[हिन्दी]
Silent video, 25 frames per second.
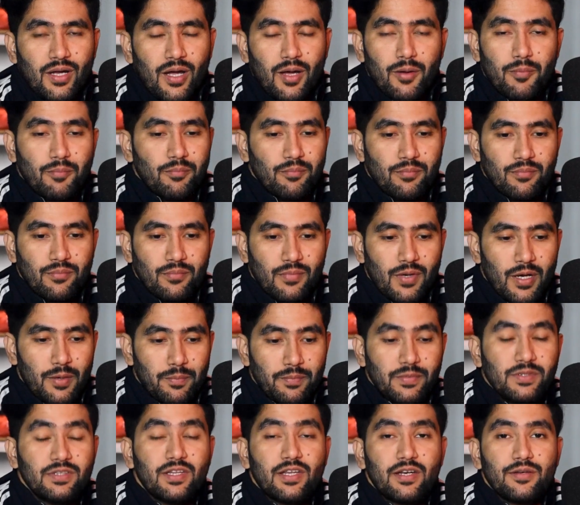हम
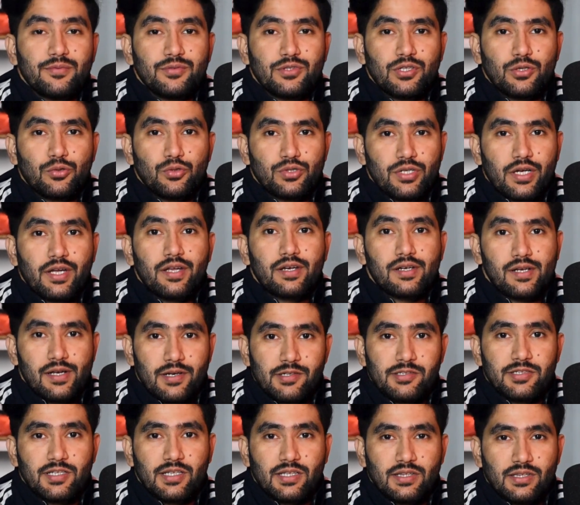अपनी तरफ से कुछ अगर
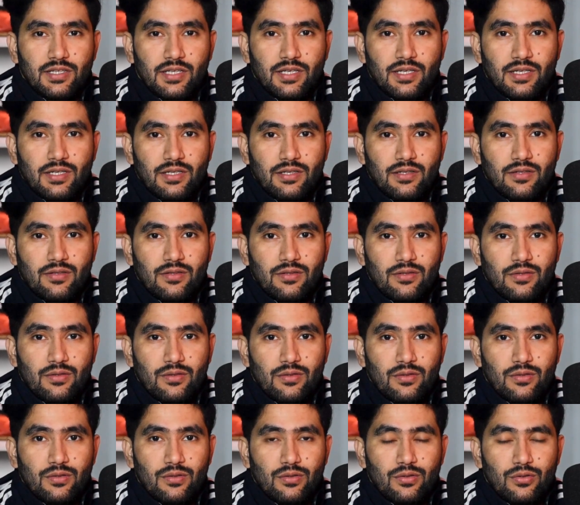कर सकते
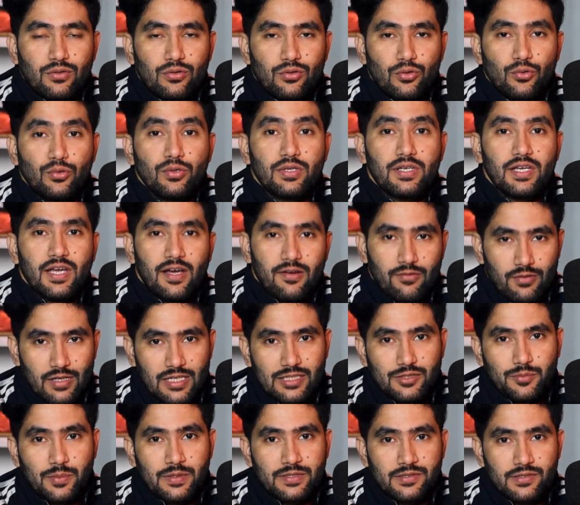हैं तो उनकी
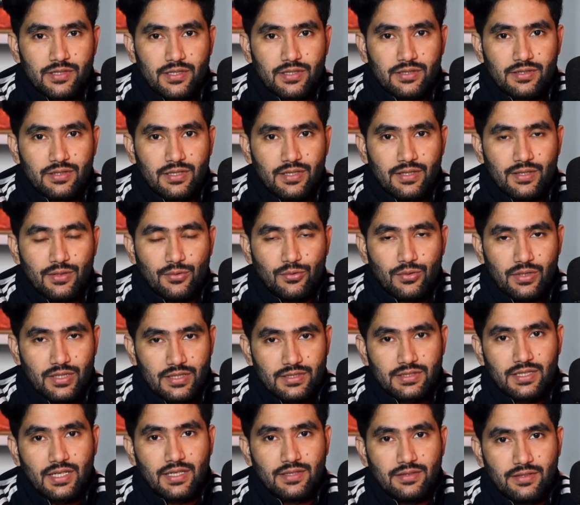आवाज़ बन सकते हैं उनका
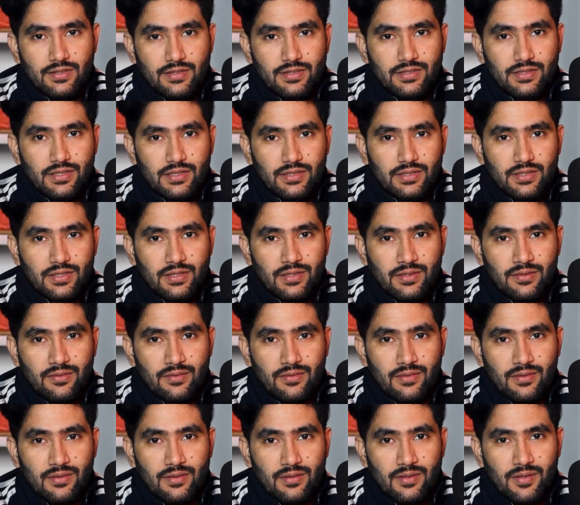साथ दे सकते हैं
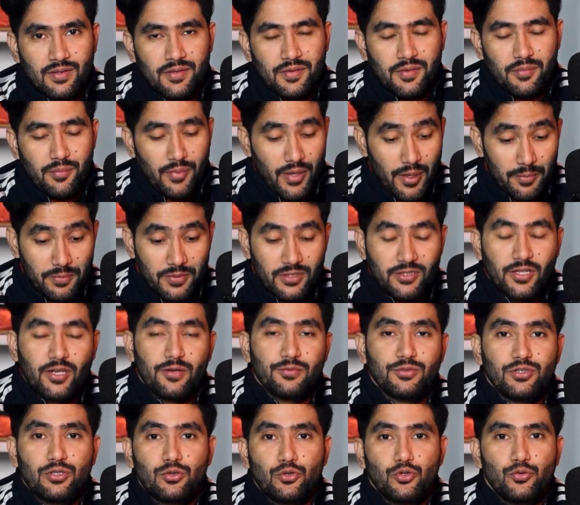मैं अपनी
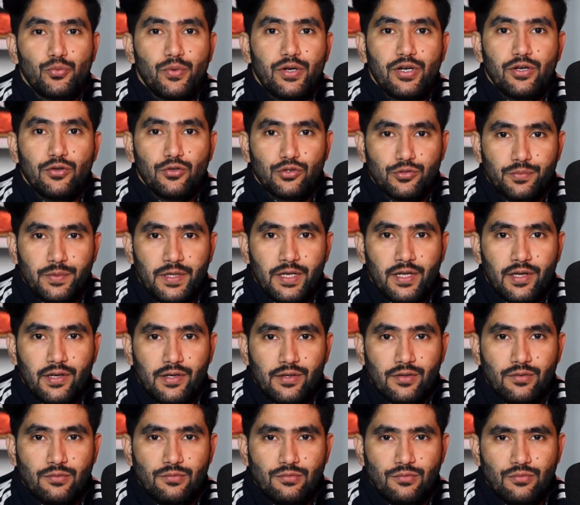तरफ से कुछ वीडियोस बना
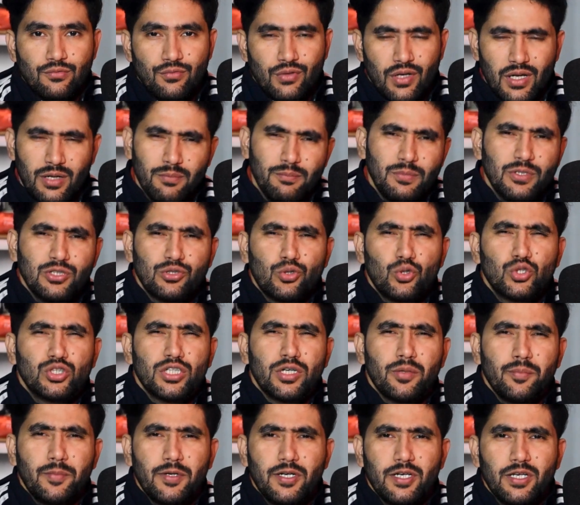रहा हूं आप भी
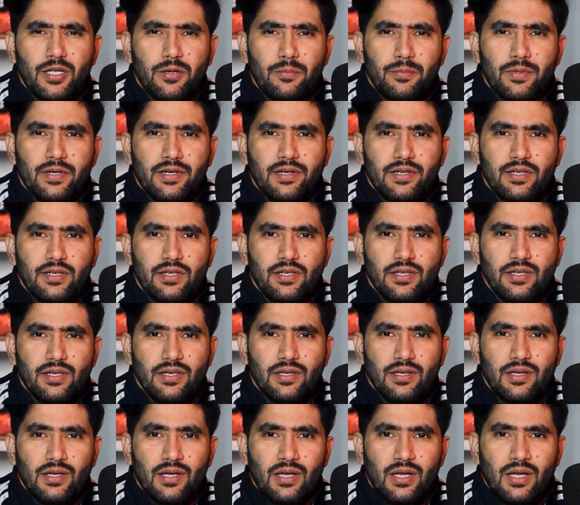सोशल मीडिया पर
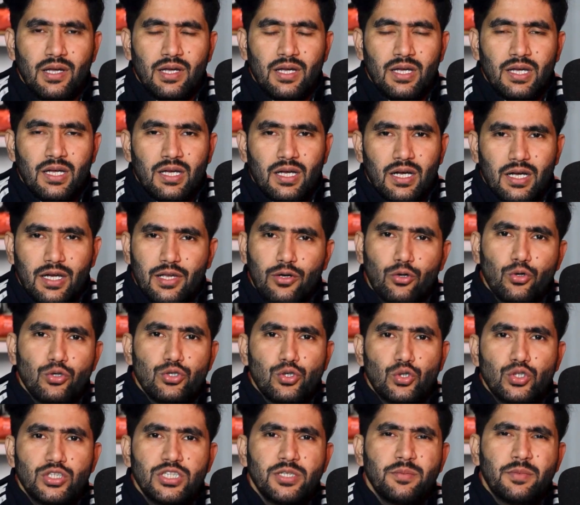लिखिए अगर कोई
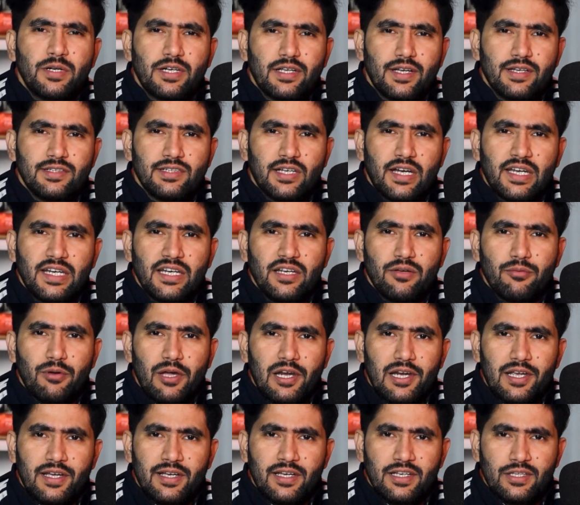जोशी मठ का जानने
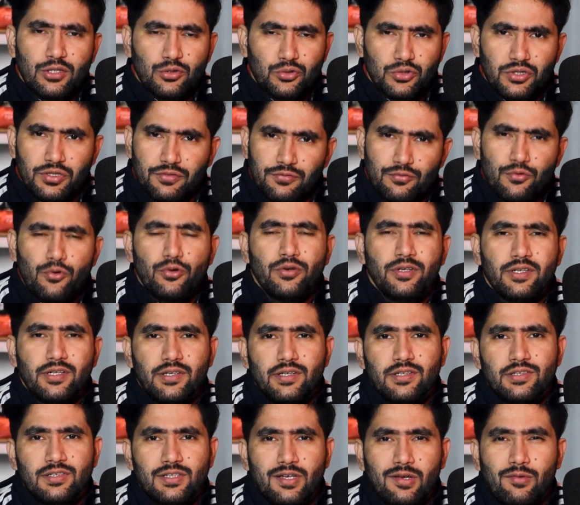वाला है तो उसे फ़ोन
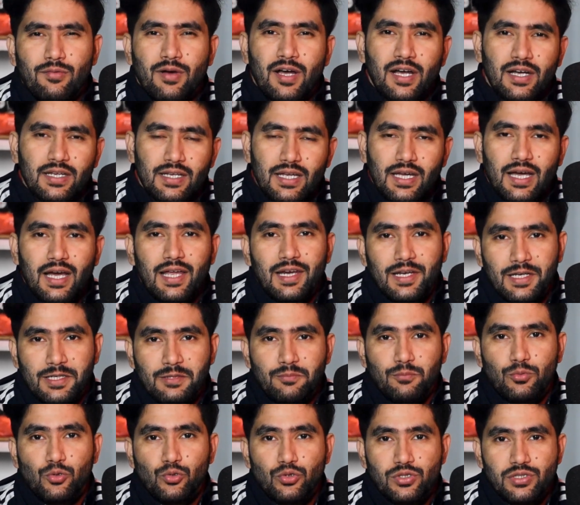कीजिए वहाँ के
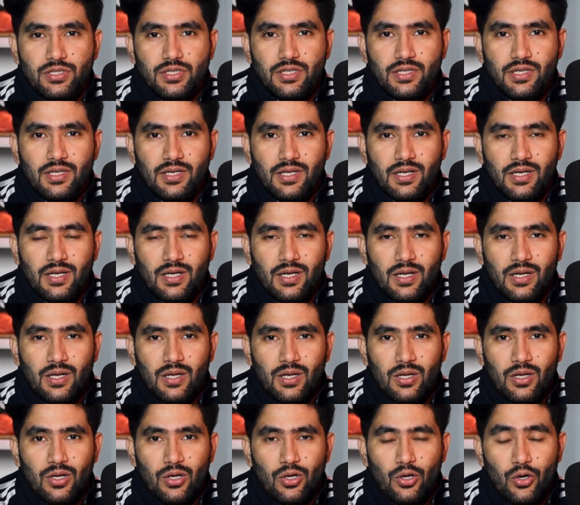हालात पूछिए
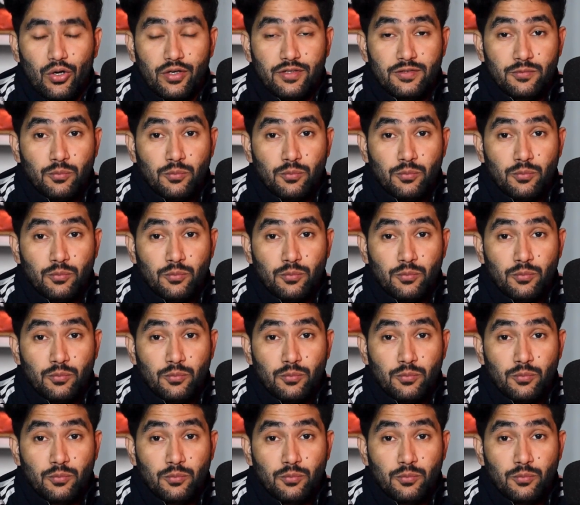और